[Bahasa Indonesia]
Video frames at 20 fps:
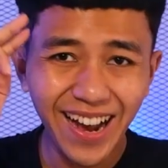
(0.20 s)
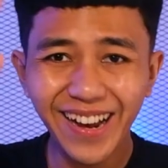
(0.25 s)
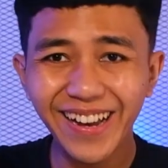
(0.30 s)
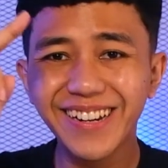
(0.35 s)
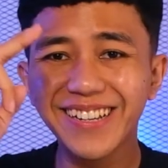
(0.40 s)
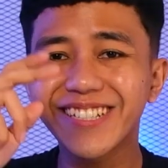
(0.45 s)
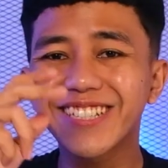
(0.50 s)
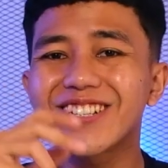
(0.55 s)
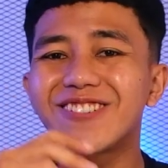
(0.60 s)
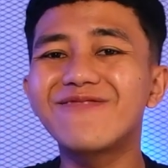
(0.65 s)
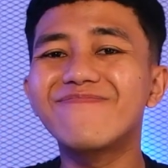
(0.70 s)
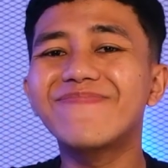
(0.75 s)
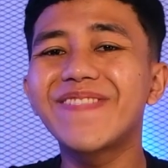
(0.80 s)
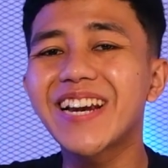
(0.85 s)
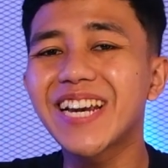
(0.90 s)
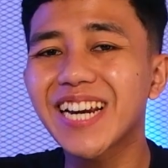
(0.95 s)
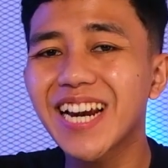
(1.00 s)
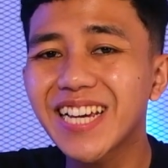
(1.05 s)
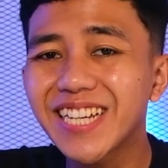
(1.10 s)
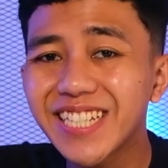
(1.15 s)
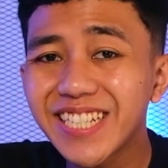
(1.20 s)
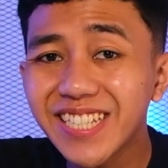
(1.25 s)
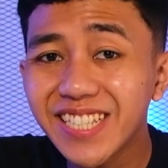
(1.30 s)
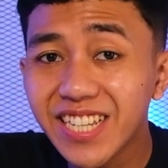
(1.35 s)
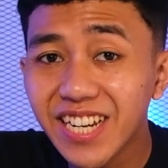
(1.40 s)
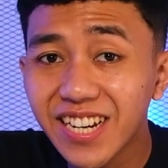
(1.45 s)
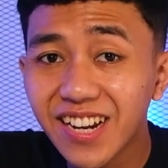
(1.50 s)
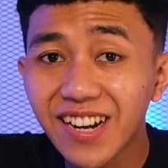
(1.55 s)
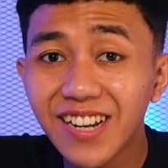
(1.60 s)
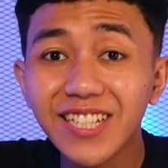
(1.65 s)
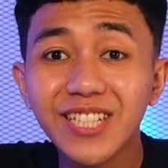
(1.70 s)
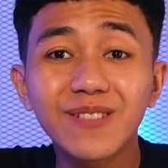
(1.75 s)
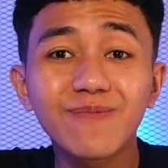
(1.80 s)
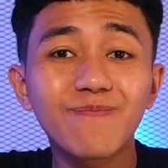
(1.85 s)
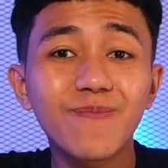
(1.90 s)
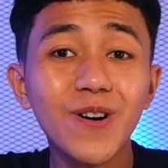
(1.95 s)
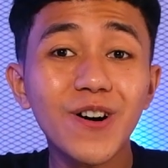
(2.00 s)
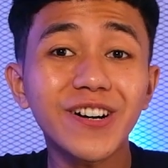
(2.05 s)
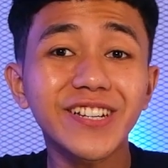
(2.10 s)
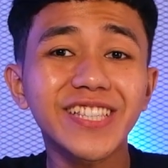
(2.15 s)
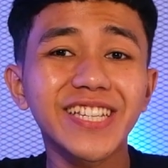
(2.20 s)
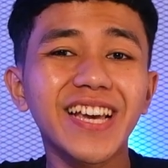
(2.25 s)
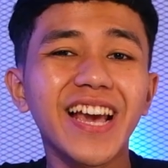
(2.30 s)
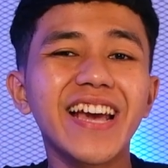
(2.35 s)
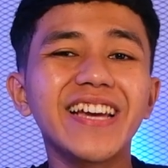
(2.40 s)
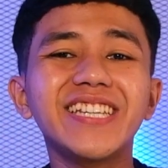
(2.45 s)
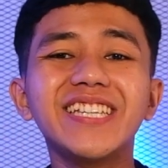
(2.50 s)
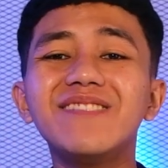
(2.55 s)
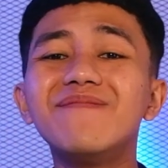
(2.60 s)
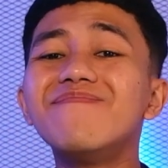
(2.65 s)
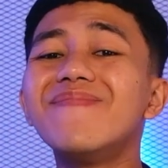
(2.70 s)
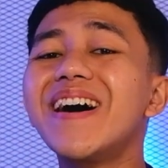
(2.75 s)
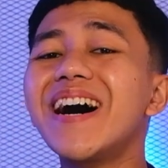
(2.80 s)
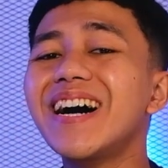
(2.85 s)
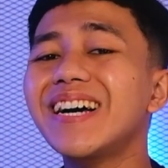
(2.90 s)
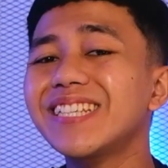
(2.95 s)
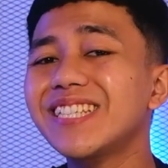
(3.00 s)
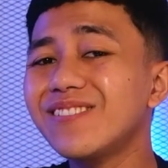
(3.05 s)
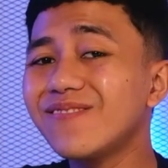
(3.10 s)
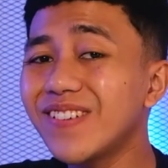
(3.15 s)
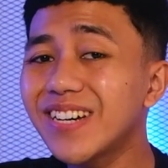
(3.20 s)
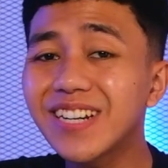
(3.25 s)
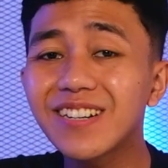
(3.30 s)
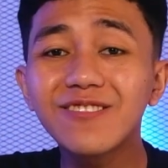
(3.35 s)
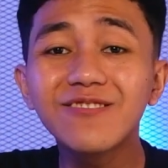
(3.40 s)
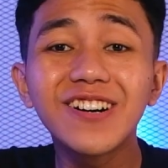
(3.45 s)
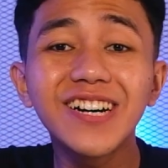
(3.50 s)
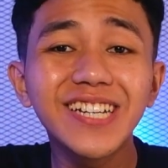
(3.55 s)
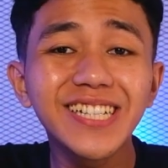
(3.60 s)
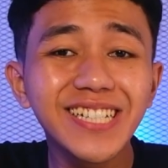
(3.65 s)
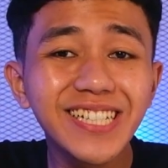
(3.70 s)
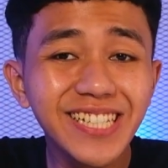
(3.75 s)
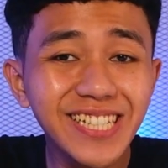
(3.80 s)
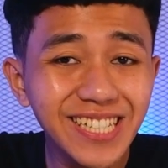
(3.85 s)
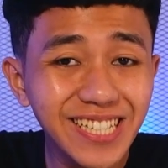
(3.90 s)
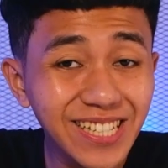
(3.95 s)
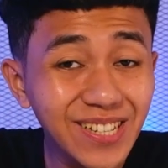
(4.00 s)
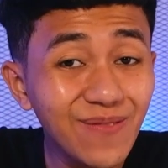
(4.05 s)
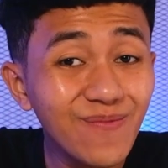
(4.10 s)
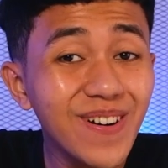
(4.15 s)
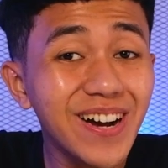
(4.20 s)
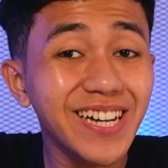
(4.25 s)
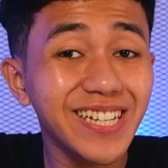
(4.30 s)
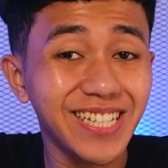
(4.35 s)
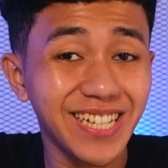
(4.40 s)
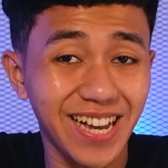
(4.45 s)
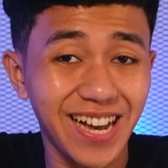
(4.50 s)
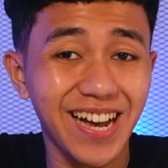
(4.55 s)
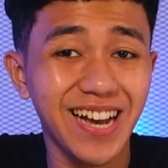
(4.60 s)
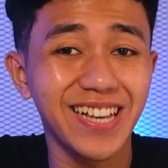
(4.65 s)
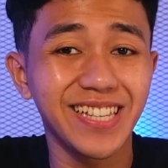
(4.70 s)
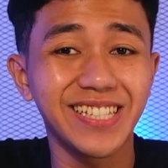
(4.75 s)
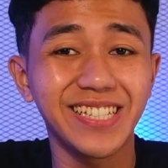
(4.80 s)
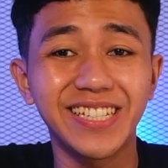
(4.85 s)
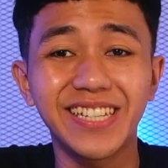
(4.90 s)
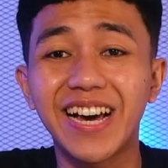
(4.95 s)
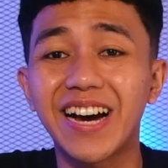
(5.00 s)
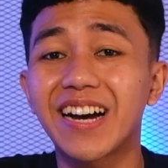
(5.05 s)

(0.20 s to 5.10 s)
Halo sob, balik lagi di channel Sporty ID masih bareng gue Dimas Aji.